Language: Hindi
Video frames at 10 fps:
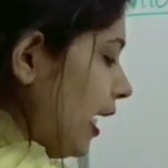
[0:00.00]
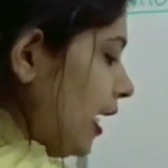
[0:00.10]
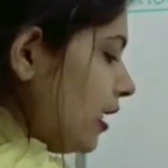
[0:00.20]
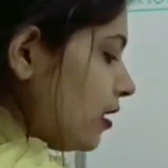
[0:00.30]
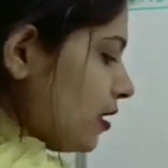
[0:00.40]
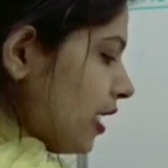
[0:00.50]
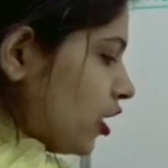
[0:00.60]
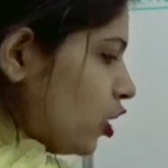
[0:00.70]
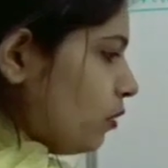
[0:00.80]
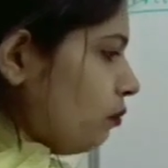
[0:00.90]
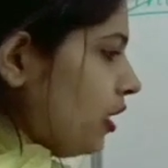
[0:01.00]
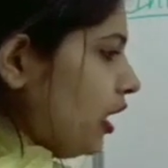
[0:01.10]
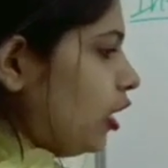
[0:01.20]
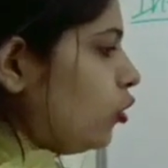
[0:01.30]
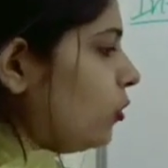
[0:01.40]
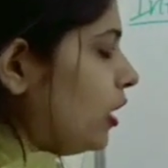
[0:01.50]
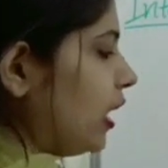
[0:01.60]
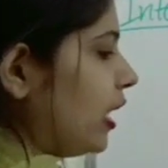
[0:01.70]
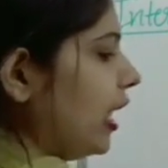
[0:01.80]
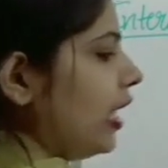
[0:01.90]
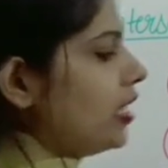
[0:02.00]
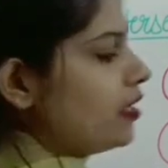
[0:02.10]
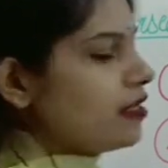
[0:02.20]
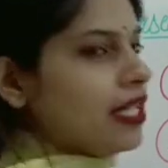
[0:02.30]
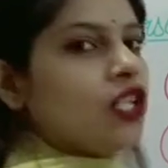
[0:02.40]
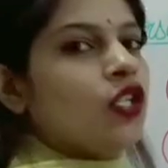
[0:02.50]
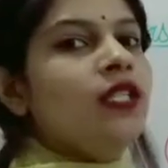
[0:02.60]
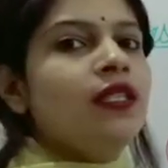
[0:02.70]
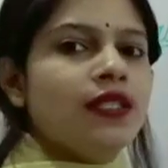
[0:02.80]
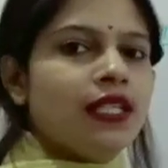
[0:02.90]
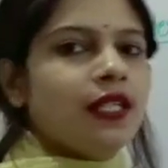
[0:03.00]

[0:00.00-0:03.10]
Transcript: ए इंटरसेक्शन बी यूनियन ए इंटरसेक्शन